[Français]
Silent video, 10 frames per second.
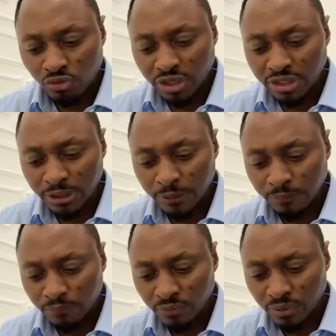Vous voyez
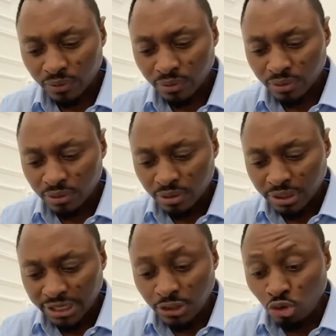
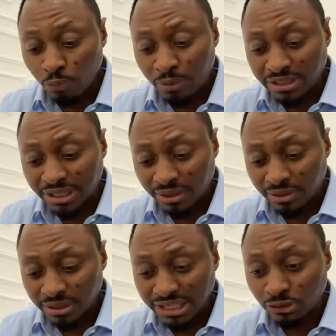Et non pas
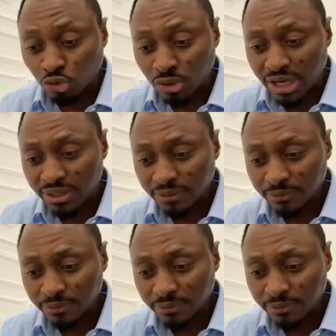dans la Torah.